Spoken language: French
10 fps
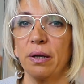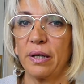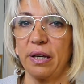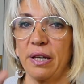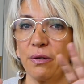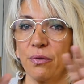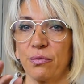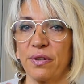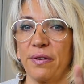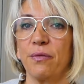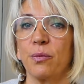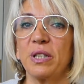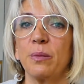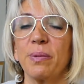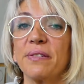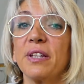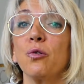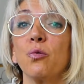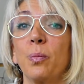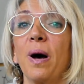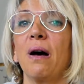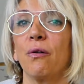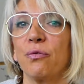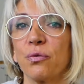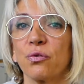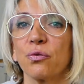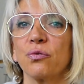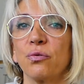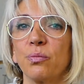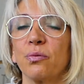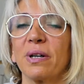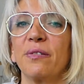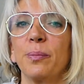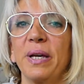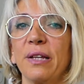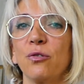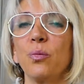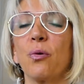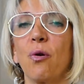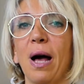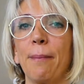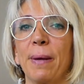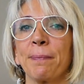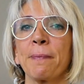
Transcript: et euh, vous avez vos petites pastilles ou pas en fonction du bon respect du programme.